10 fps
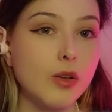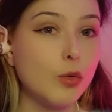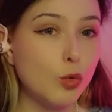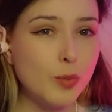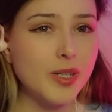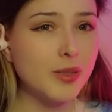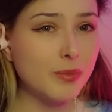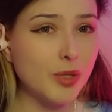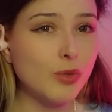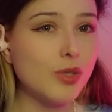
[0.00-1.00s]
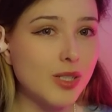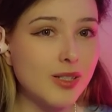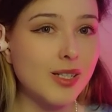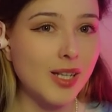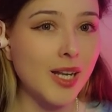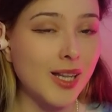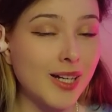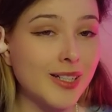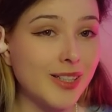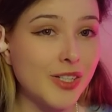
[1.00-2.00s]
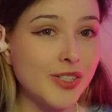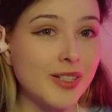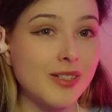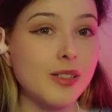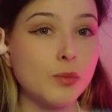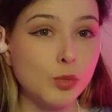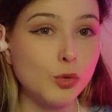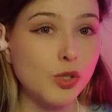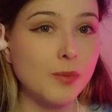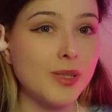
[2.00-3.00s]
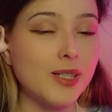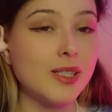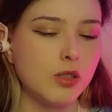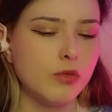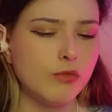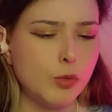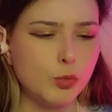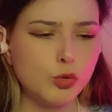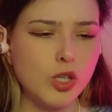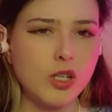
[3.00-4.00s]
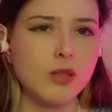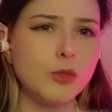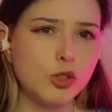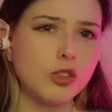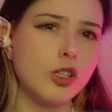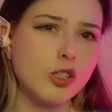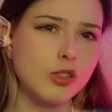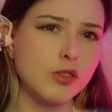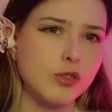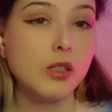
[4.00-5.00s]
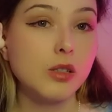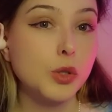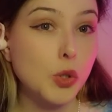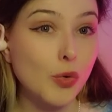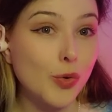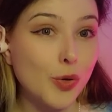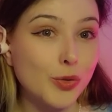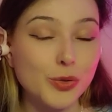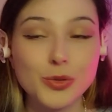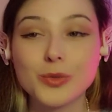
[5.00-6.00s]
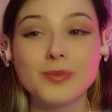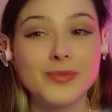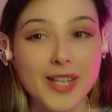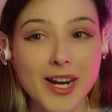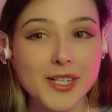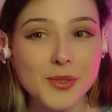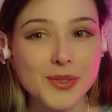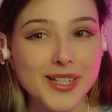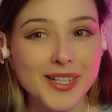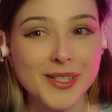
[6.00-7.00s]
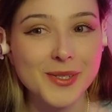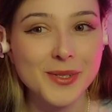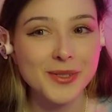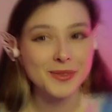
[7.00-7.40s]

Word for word: Umarım bir gün siz de sanal arkadaşlarınızla buluşabilirsiniz ve bu deneyimi tadarsınız. Çok konuştum. Diğer soruya geçiyorum.